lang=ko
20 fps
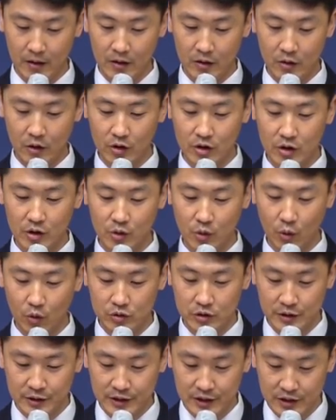너희는
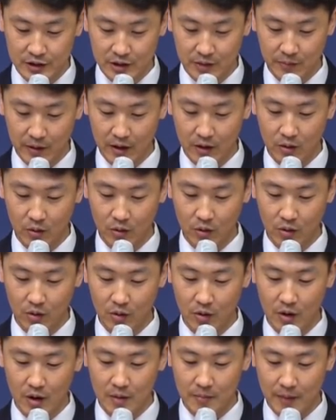옷을 찢지
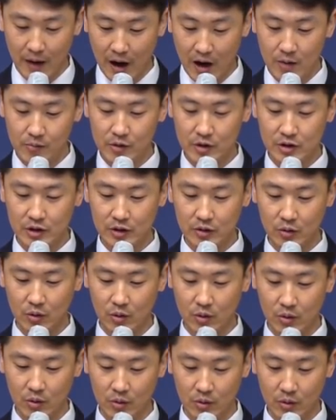말고 마음을
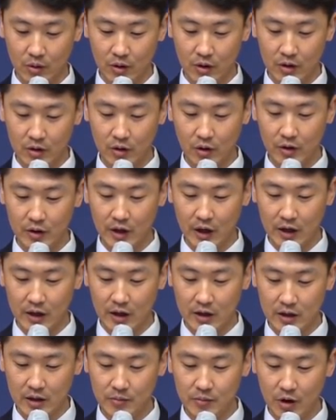찢고 너희
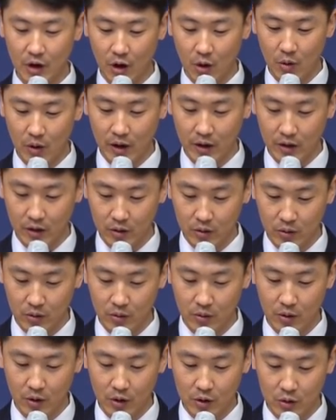하나님
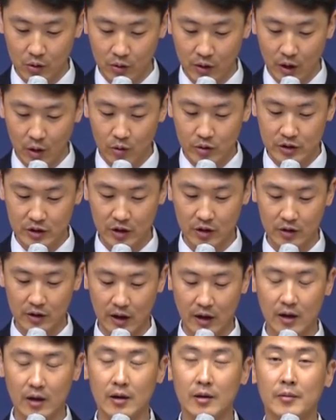여호와께로
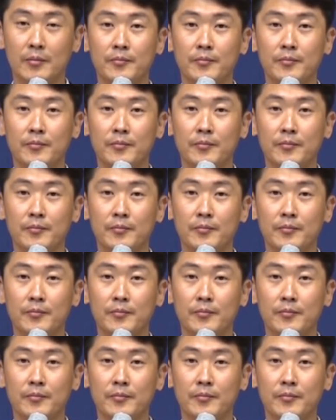돌아올지어다.